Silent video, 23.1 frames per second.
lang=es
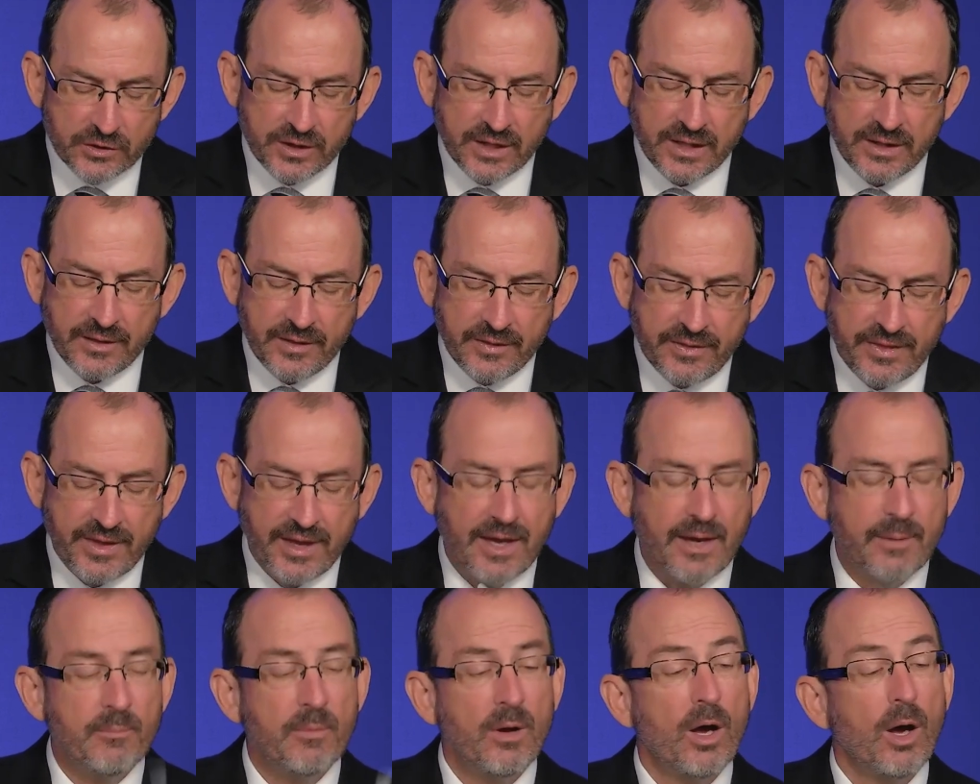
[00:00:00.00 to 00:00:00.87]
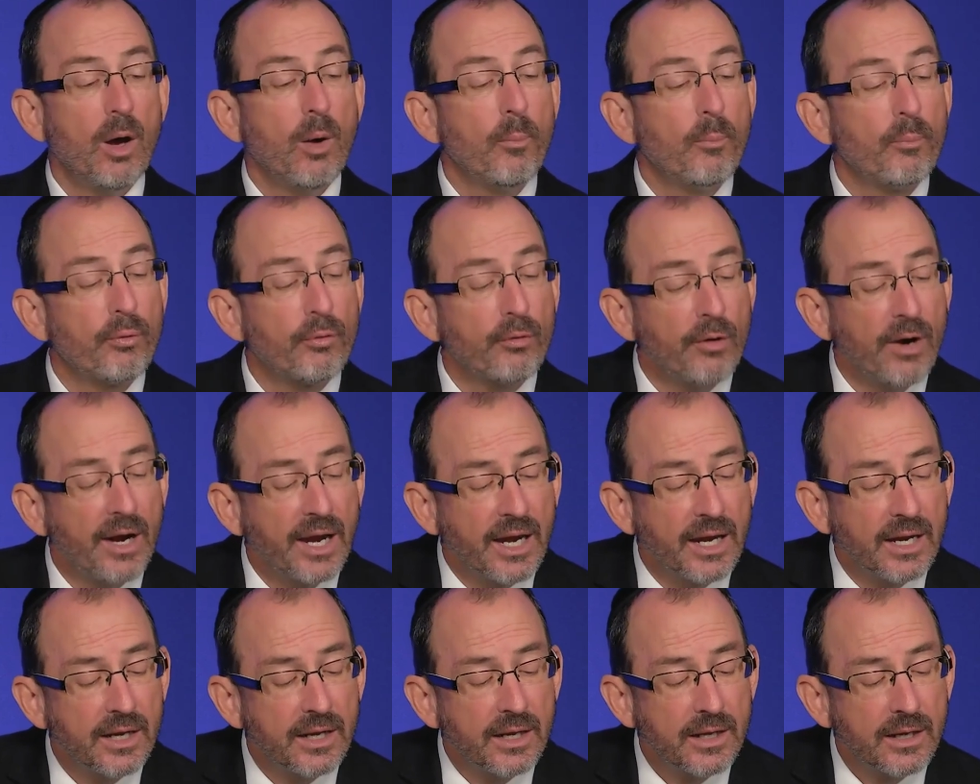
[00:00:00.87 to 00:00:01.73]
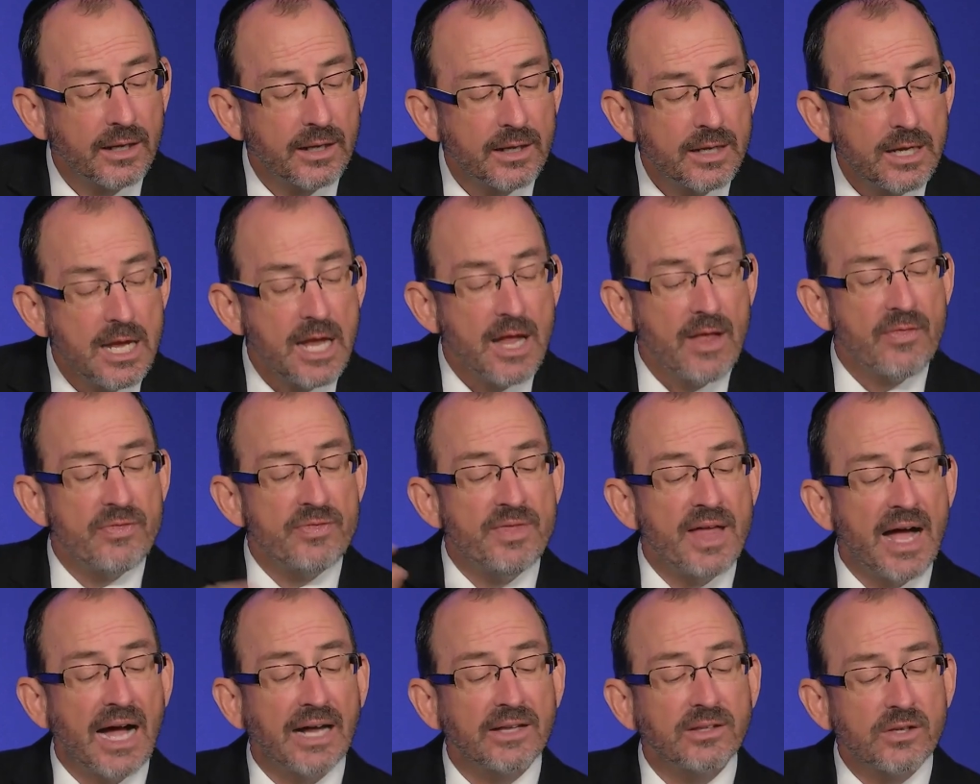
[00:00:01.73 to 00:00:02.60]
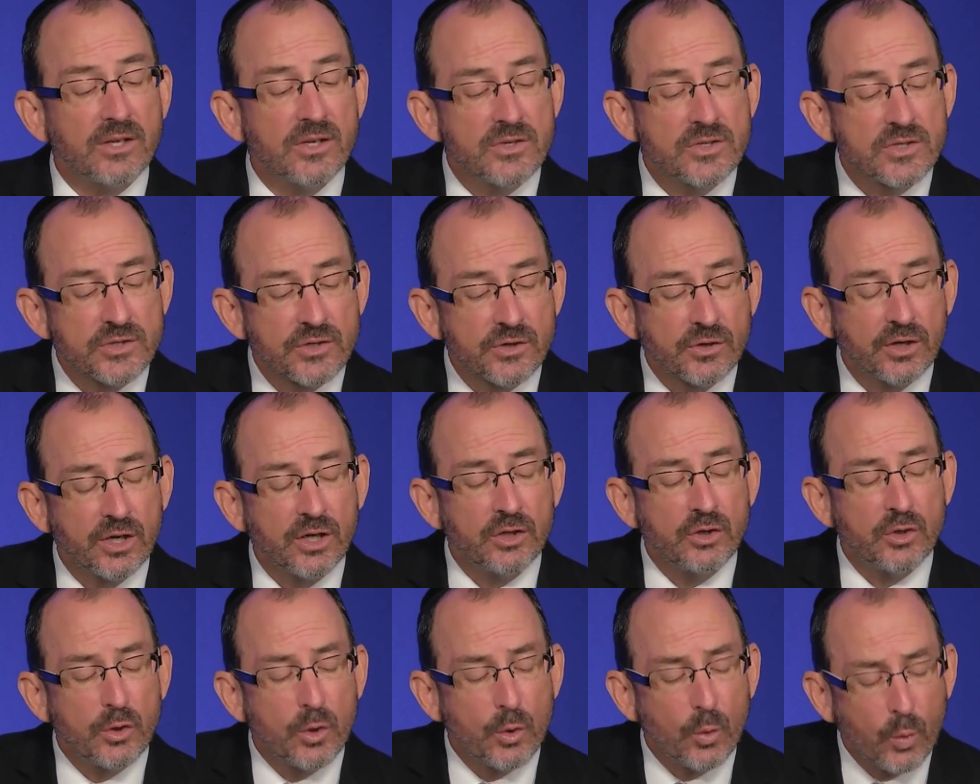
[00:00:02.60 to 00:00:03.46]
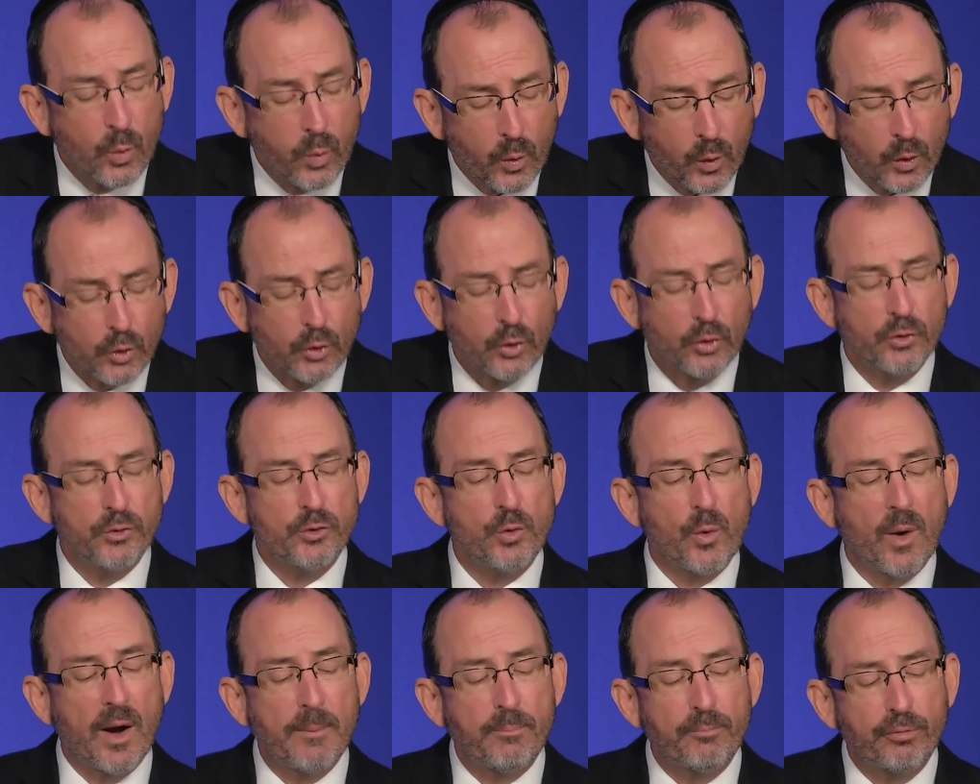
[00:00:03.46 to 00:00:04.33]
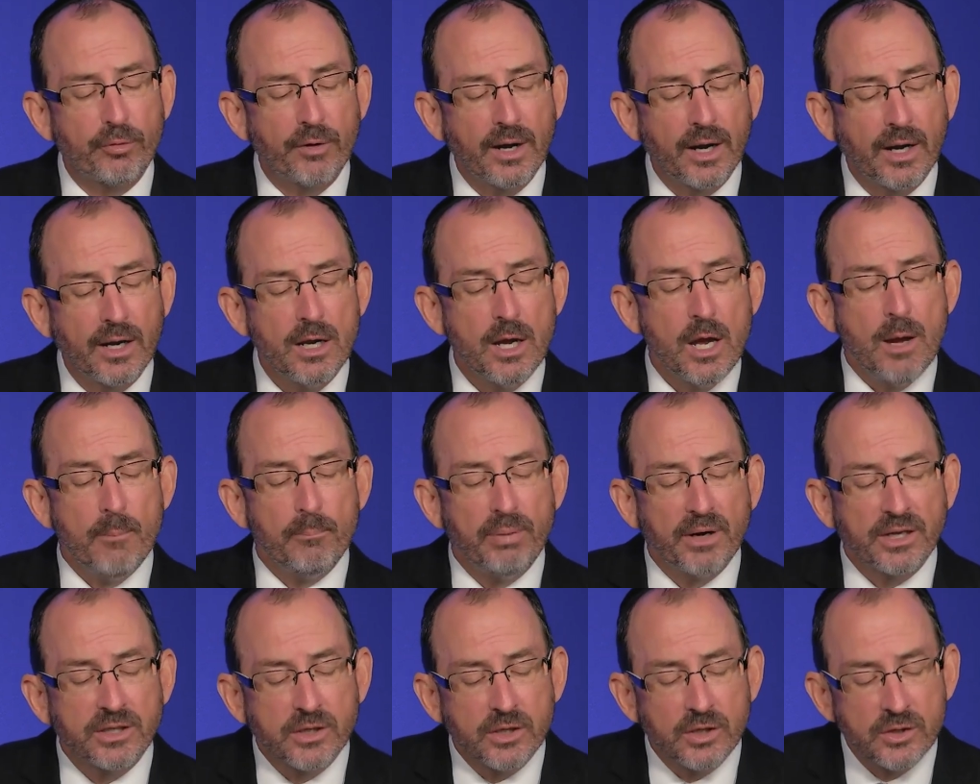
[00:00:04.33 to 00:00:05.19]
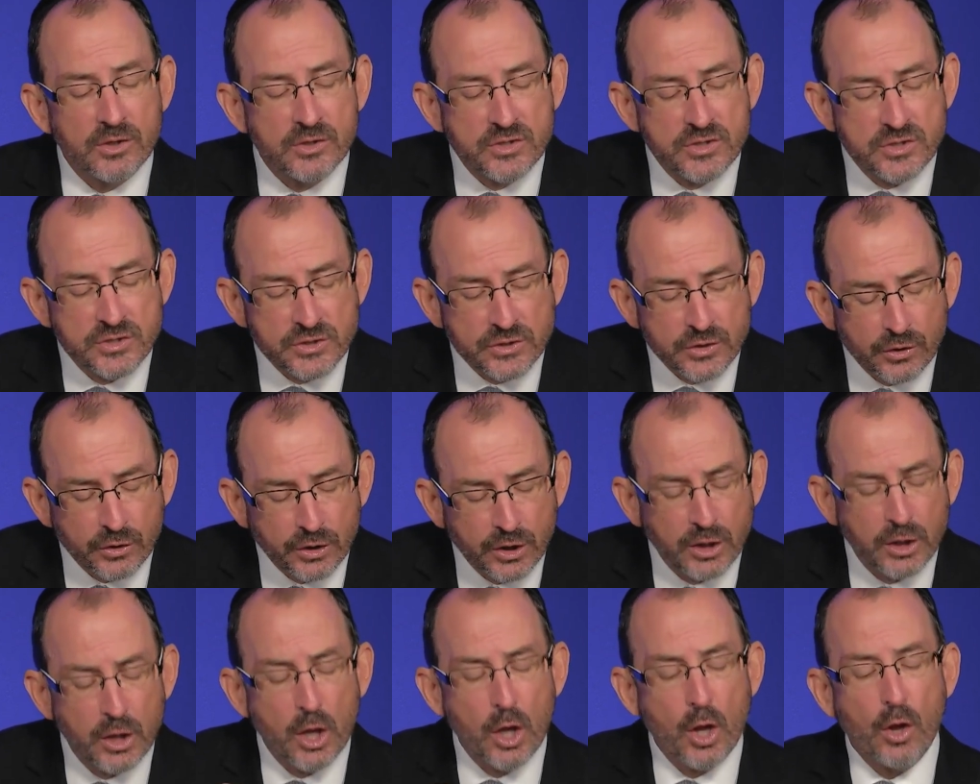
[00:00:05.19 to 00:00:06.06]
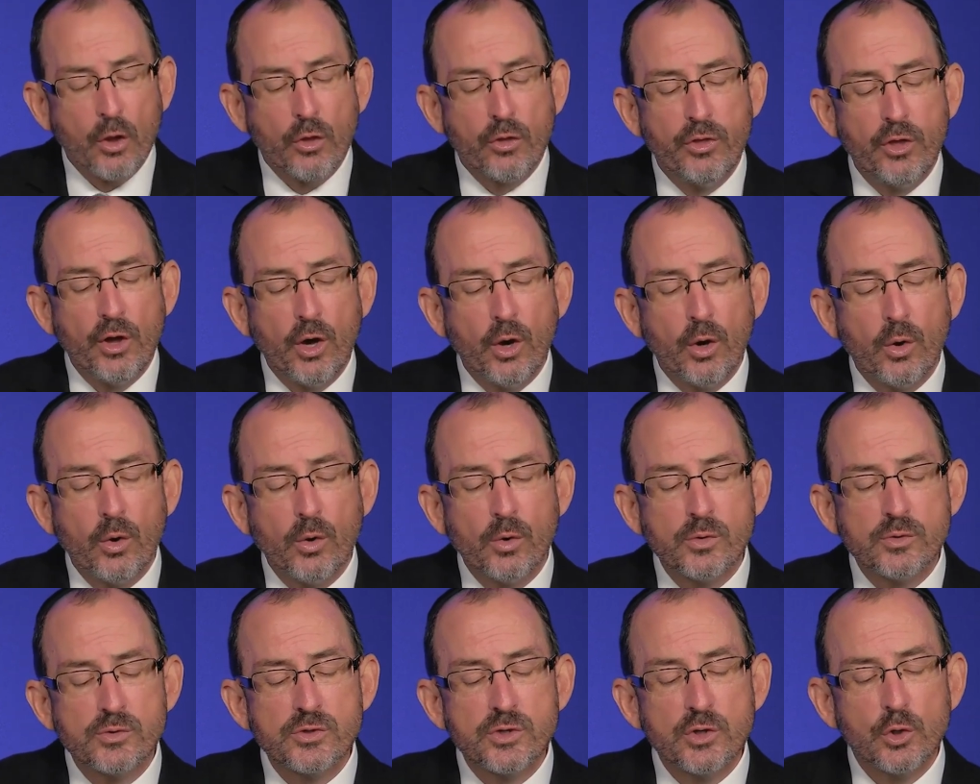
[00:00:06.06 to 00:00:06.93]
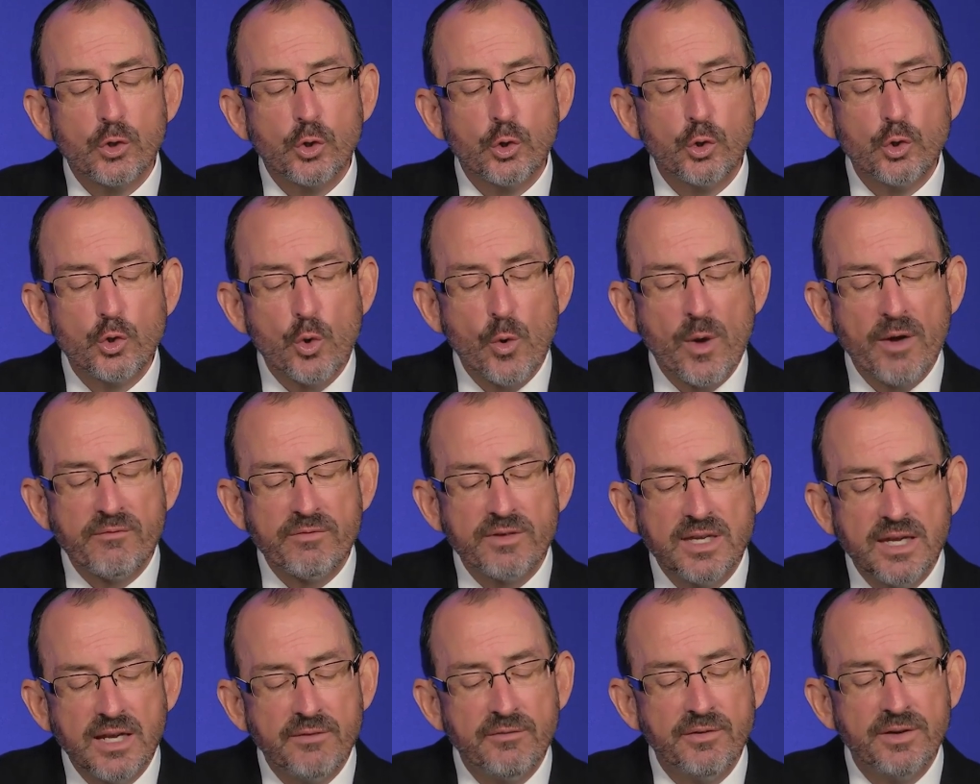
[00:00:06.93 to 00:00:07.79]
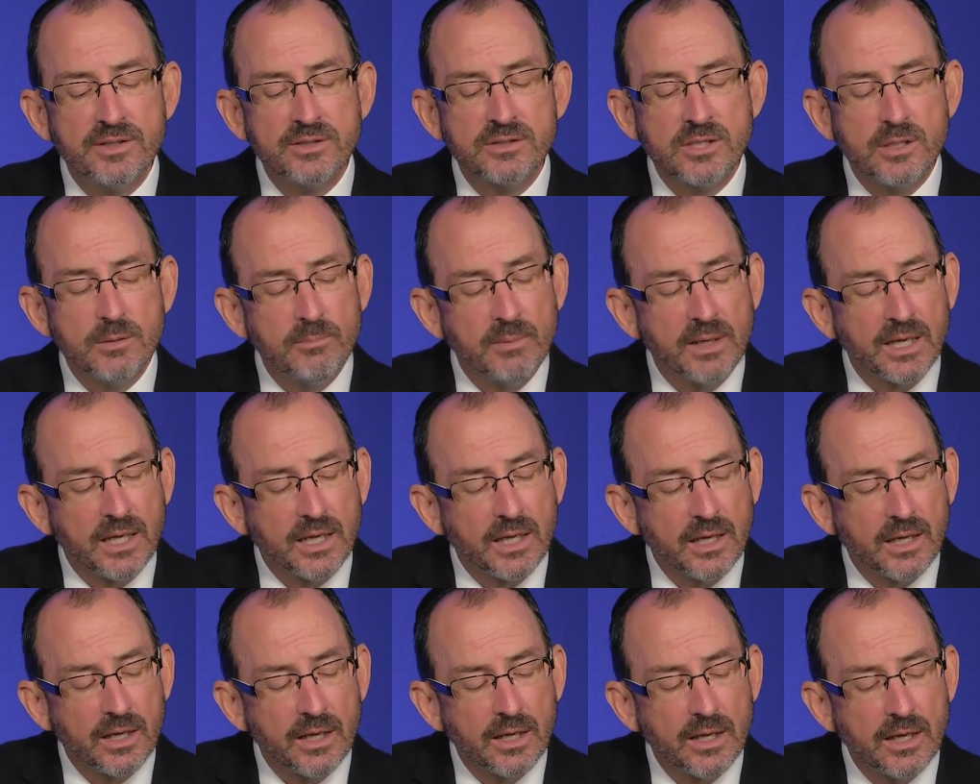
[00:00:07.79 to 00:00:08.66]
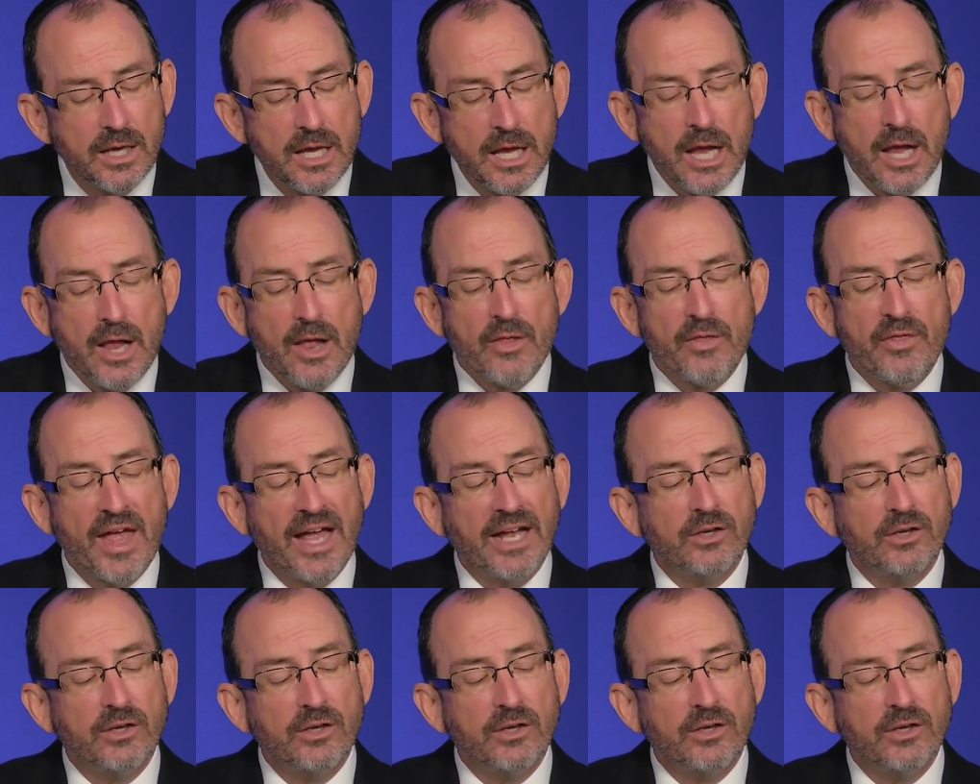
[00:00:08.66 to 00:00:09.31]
oro por ellos, no por el mundo yo oro, sino por aquellos que me has dado a mí, para que